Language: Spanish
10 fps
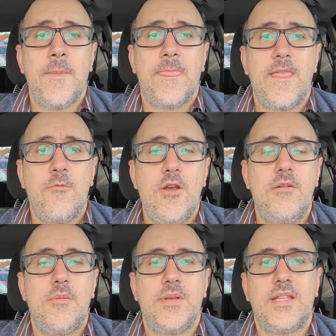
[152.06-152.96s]

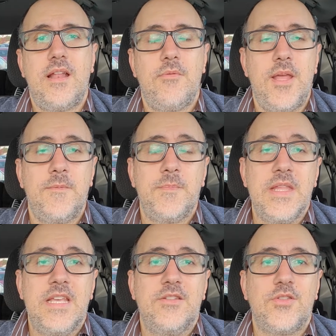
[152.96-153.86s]
Devuélveme y tal. Bueno.
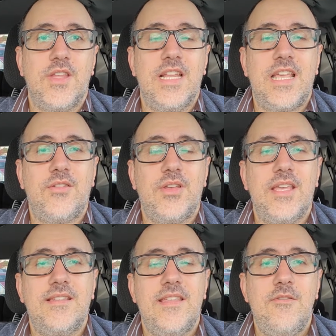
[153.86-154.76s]
Entonces el caso es
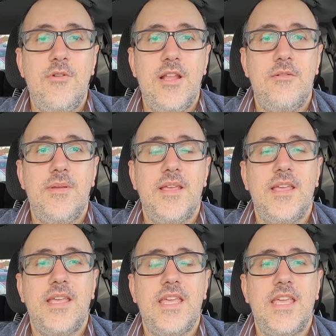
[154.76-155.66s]
que se
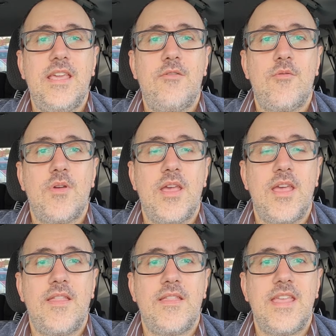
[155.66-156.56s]
devuelven y
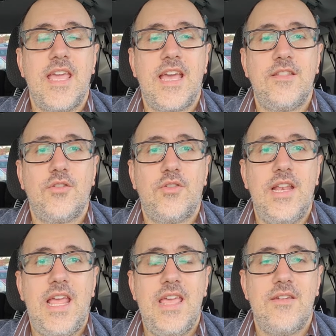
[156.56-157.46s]
eh, llega
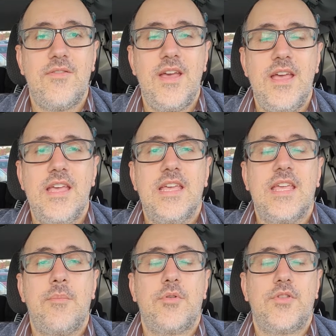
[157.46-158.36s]
entonces la jefa,
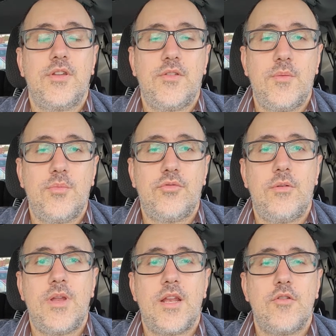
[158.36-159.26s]
que por cierto se puso
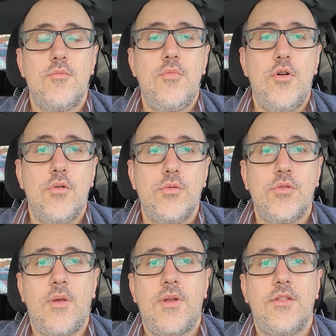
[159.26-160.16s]
a hablar con
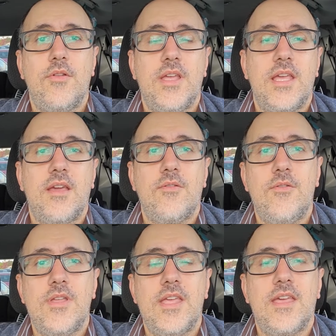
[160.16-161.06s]
Mobius, hablando de que,
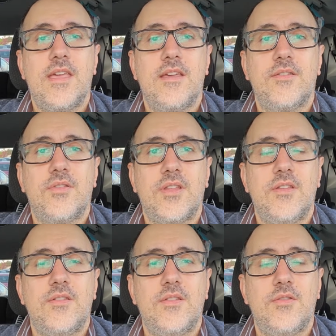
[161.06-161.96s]
coye que,
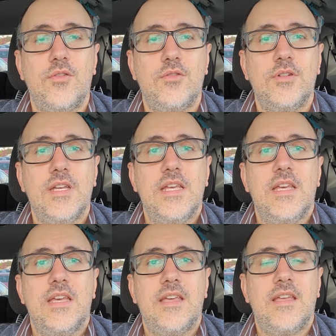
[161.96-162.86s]
si son
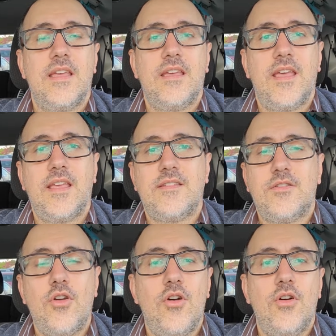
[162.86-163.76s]
eh,
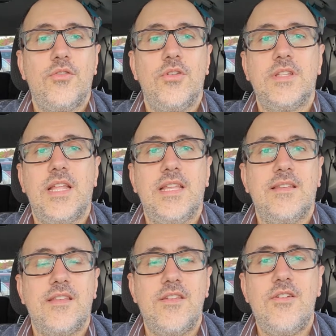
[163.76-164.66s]
exitosos y tal y
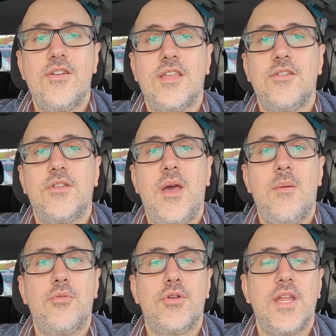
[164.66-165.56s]
qué sé yo, y que dónde vas
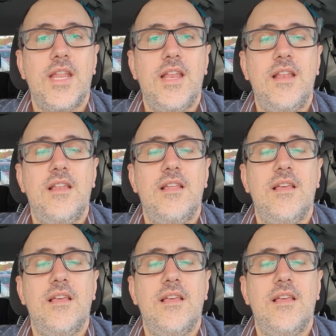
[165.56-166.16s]
a poner el,